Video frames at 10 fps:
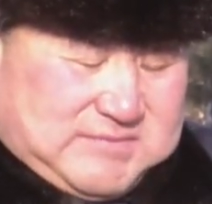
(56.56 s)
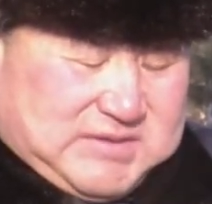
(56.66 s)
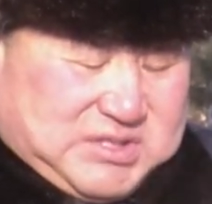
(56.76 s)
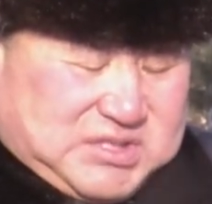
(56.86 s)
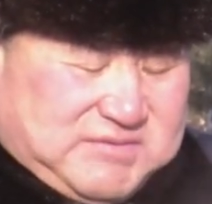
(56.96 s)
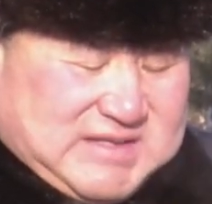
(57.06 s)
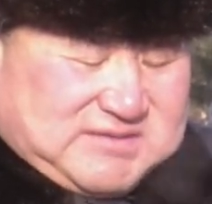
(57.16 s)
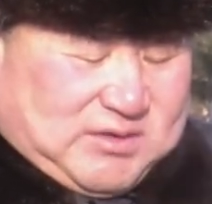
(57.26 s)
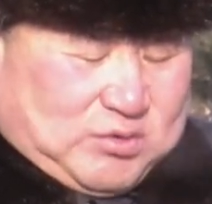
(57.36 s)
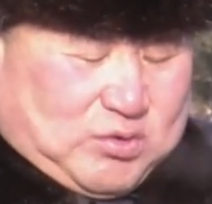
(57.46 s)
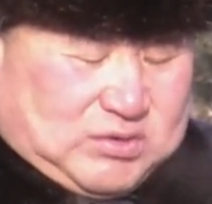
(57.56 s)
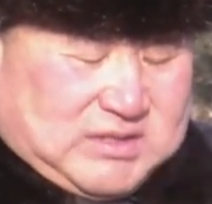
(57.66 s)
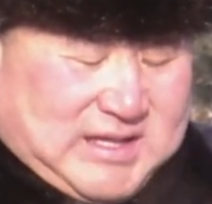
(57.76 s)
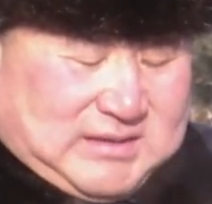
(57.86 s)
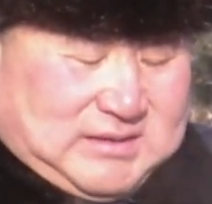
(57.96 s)
2022 год
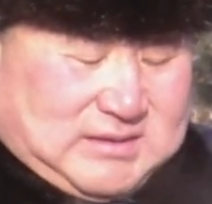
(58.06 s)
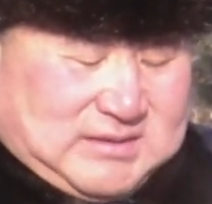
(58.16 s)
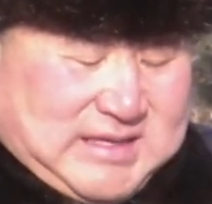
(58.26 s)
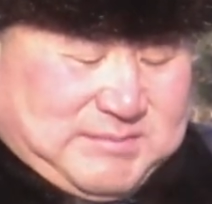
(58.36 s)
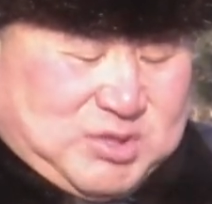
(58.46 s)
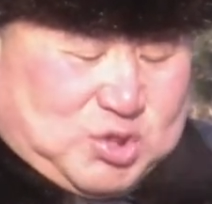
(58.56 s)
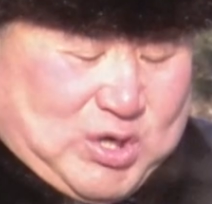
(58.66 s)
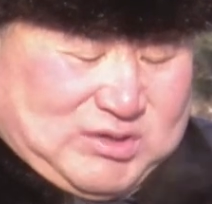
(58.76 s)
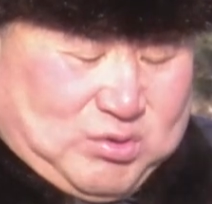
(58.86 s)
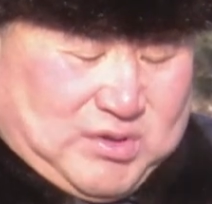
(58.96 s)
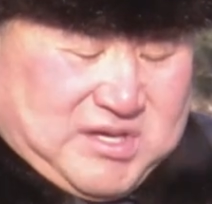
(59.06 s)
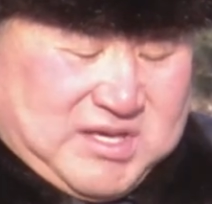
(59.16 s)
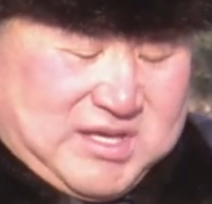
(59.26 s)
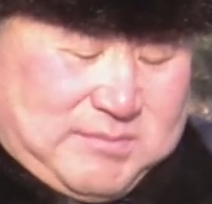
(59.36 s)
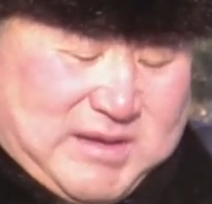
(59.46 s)
дал нам еще одно
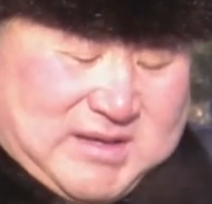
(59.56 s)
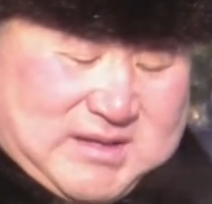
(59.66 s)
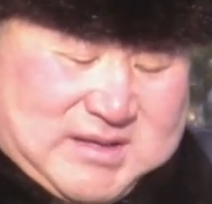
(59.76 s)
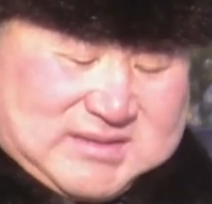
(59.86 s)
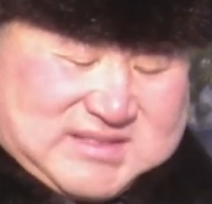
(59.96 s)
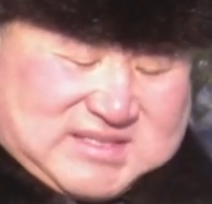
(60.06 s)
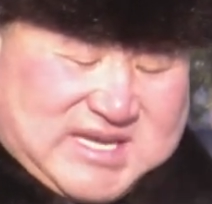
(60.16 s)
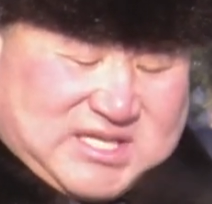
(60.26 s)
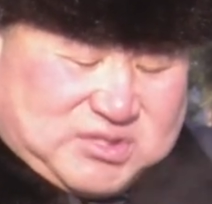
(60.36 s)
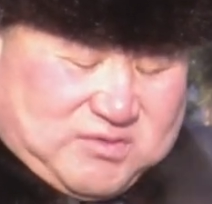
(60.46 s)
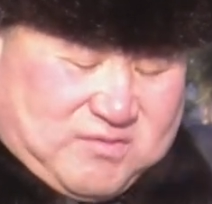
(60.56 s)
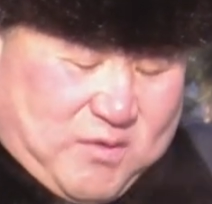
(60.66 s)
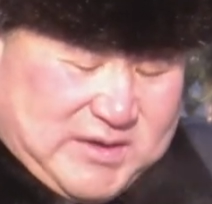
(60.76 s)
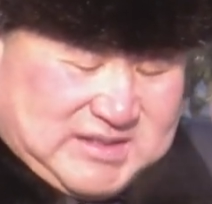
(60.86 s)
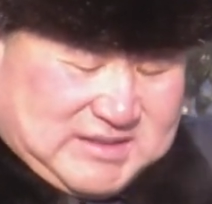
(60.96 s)
имя настоящего
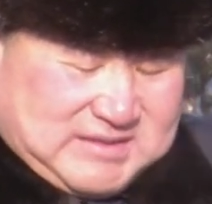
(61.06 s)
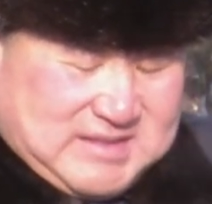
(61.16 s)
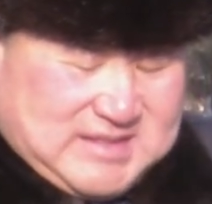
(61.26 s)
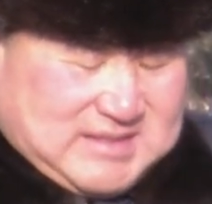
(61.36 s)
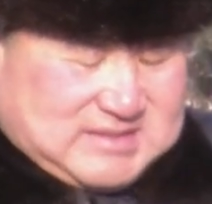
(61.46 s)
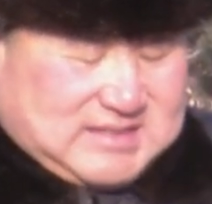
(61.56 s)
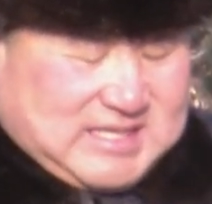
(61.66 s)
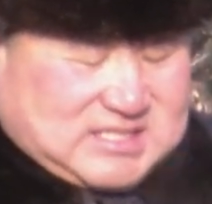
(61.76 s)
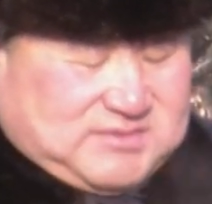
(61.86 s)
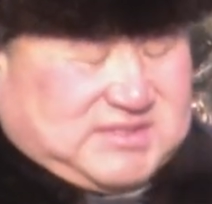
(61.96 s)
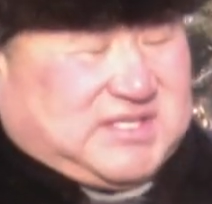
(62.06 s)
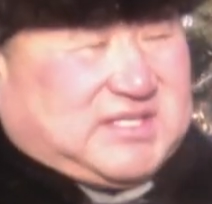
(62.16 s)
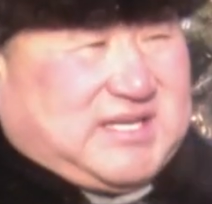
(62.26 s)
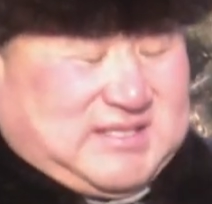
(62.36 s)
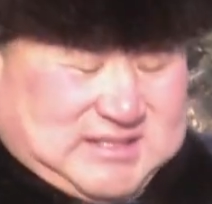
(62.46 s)
воина, старшего
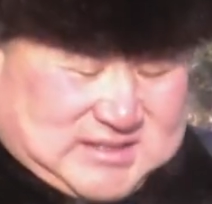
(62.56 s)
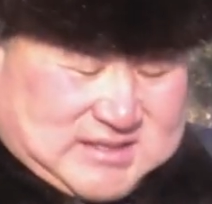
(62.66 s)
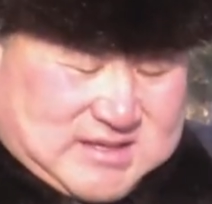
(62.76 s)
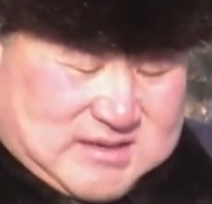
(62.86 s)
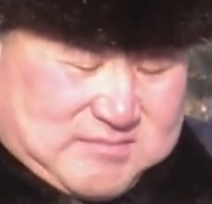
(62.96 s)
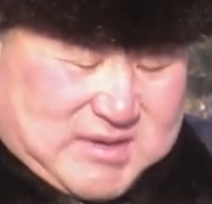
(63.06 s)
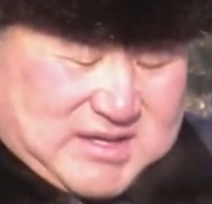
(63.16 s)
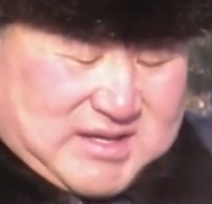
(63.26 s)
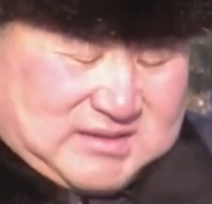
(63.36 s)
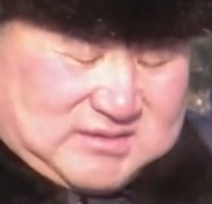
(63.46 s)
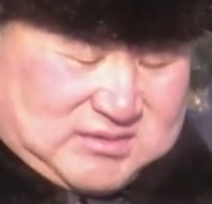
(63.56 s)
сержанта Мергена